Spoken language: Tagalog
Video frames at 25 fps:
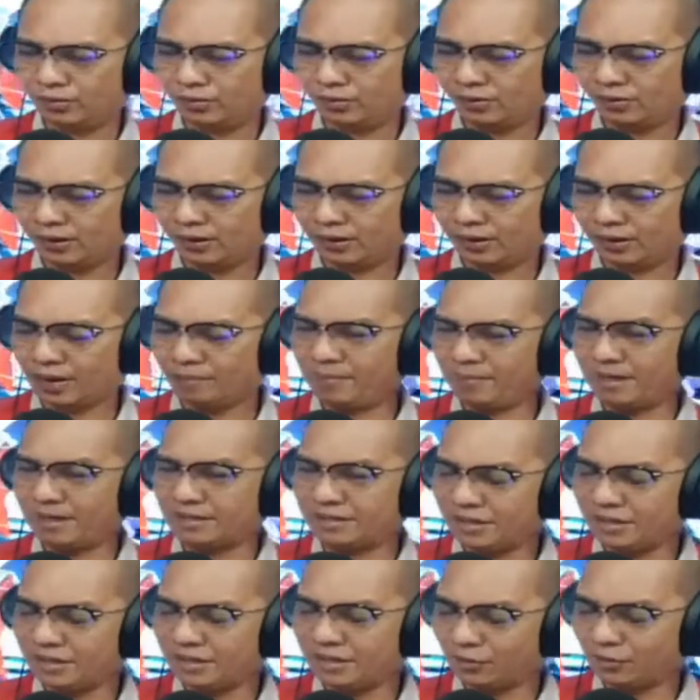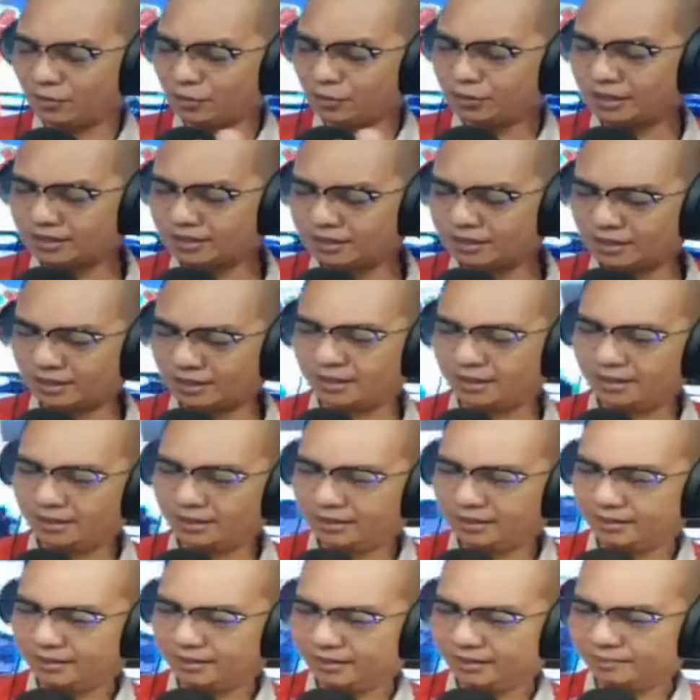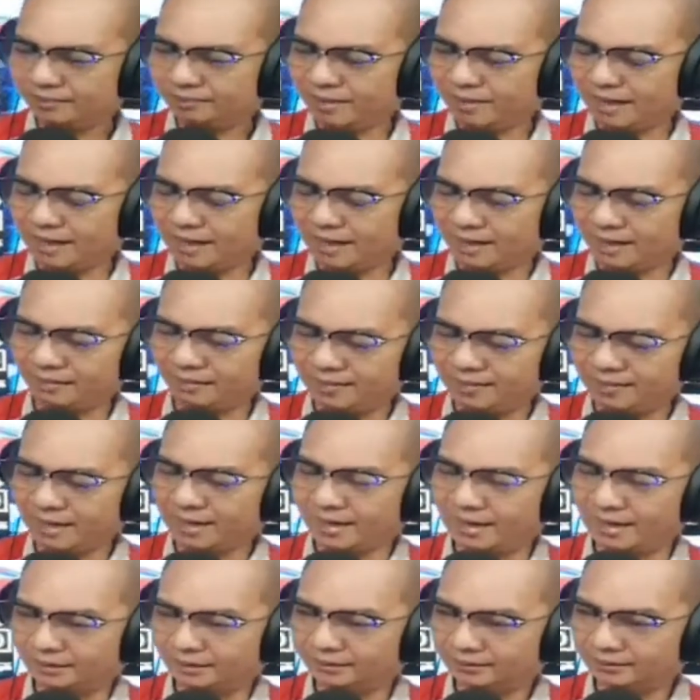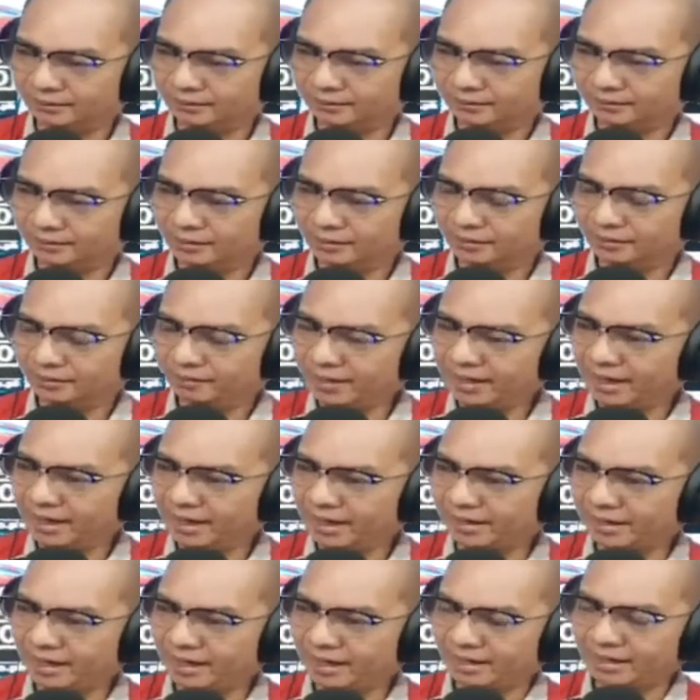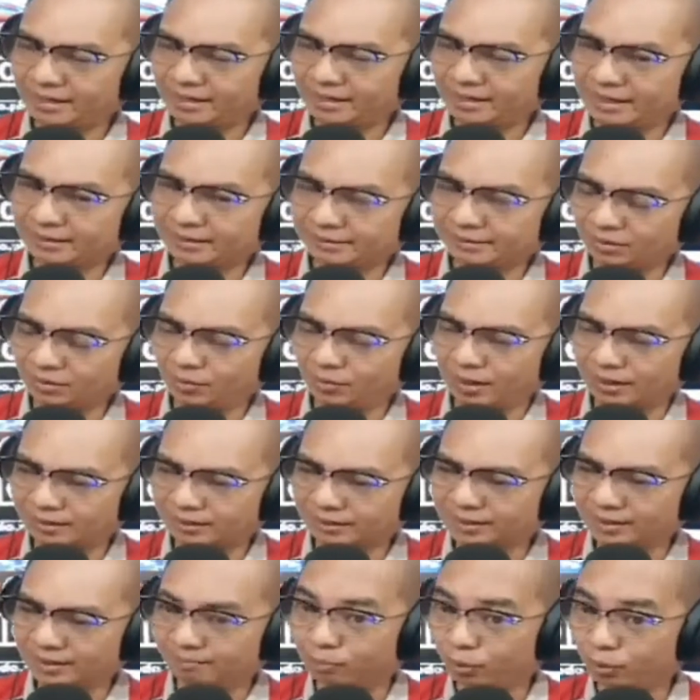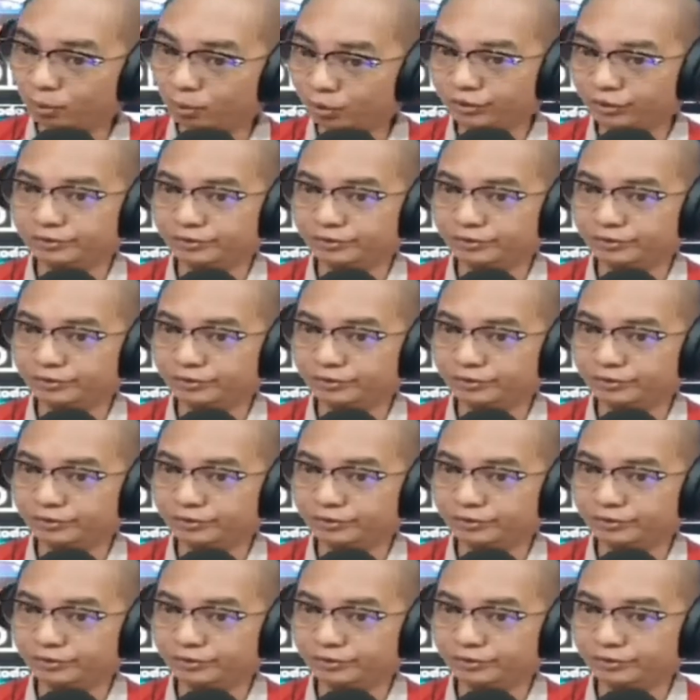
kapag GOCC, mga kabyanan, may ara nga ginatawag nga board.